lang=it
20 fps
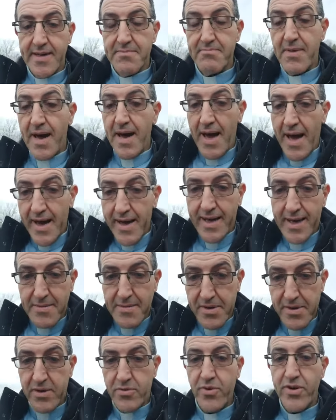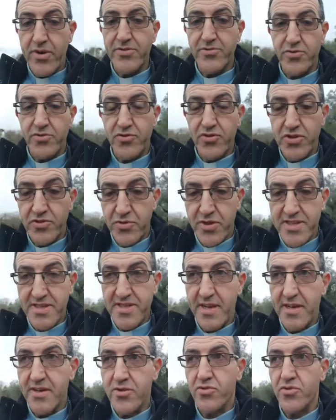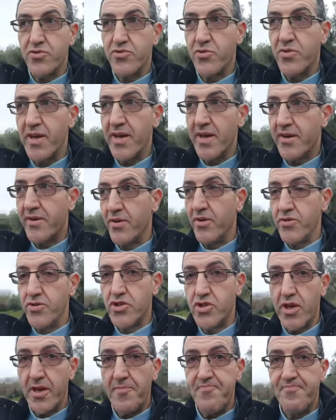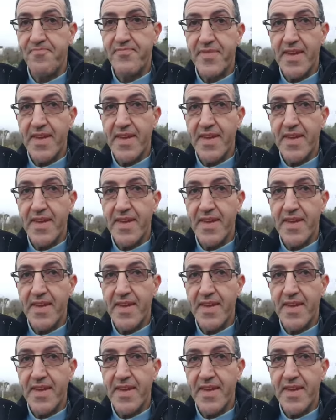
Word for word: ma anche per questo Gesù è salito sulla croce.